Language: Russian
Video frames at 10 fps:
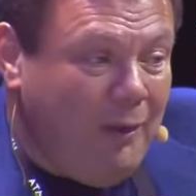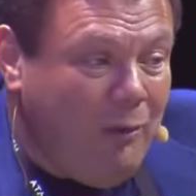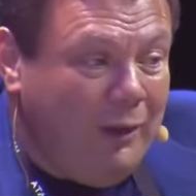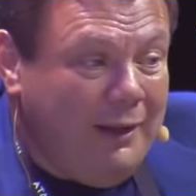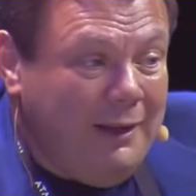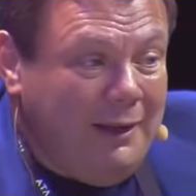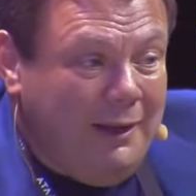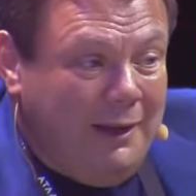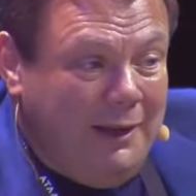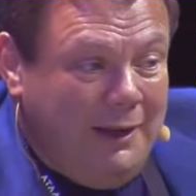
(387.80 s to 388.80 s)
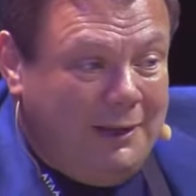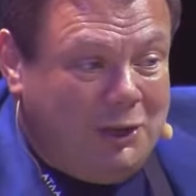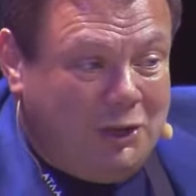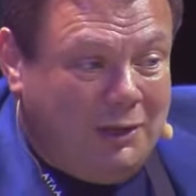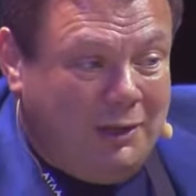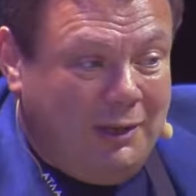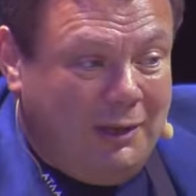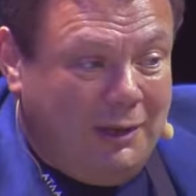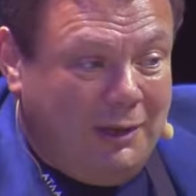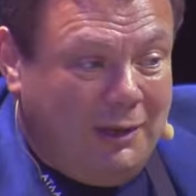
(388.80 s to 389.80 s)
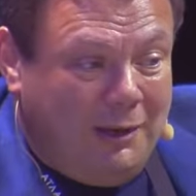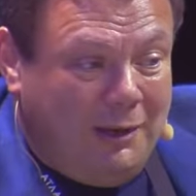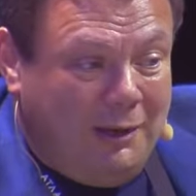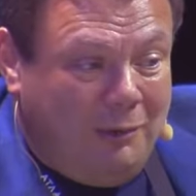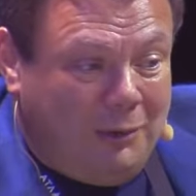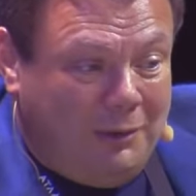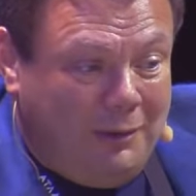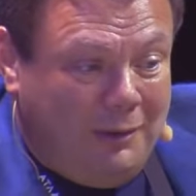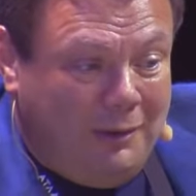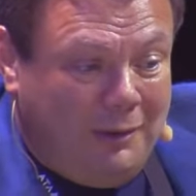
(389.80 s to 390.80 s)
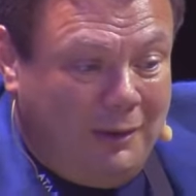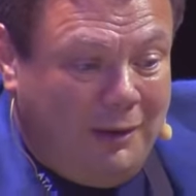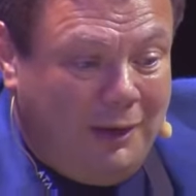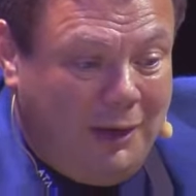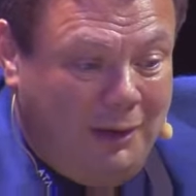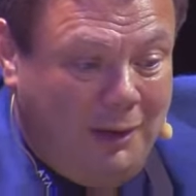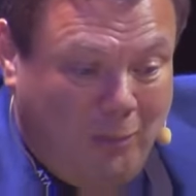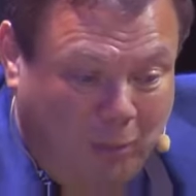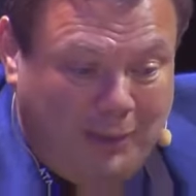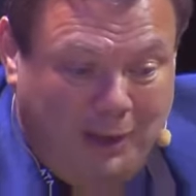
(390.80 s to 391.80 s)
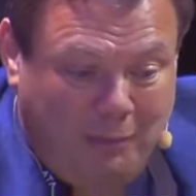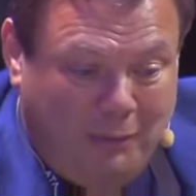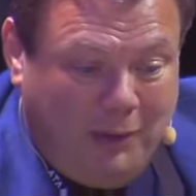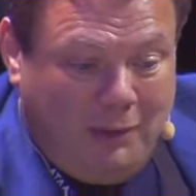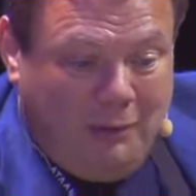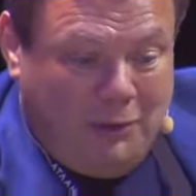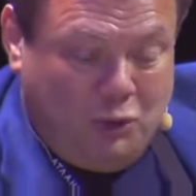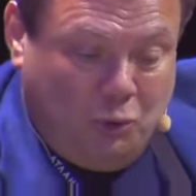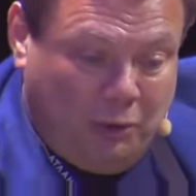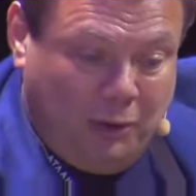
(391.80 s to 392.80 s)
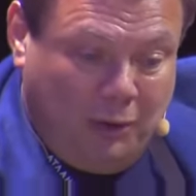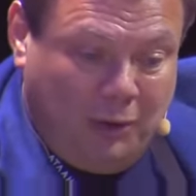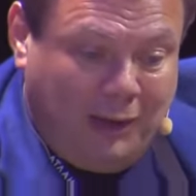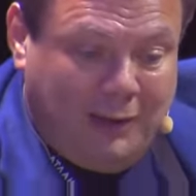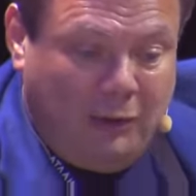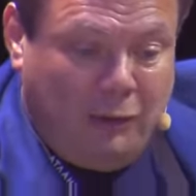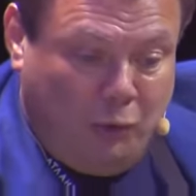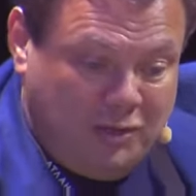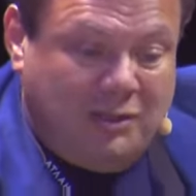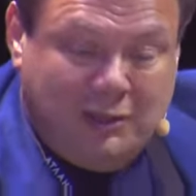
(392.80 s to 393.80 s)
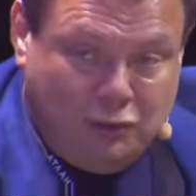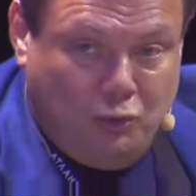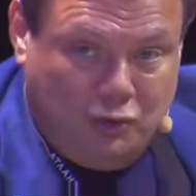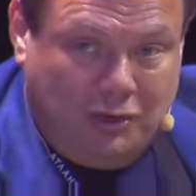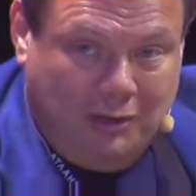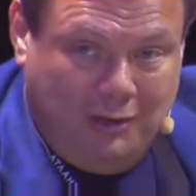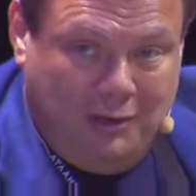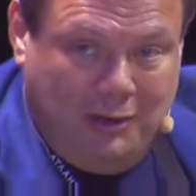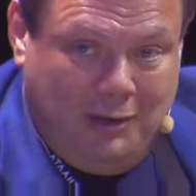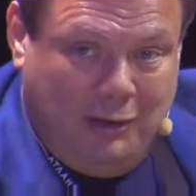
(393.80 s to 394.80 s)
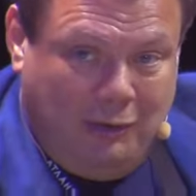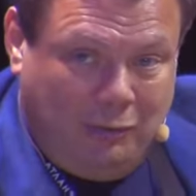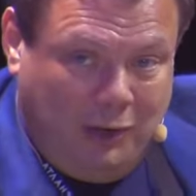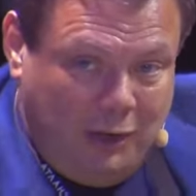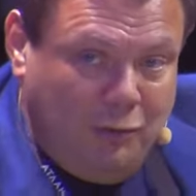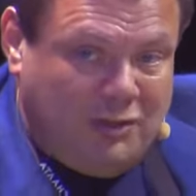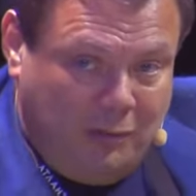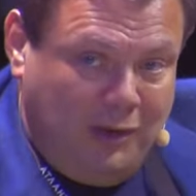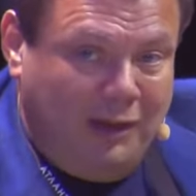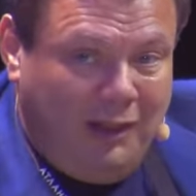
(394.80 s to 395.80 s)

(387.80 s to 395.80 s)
Вот. Значит, э, вот э, гиппотам, значит, он, когда он находится на суше, вот для него самое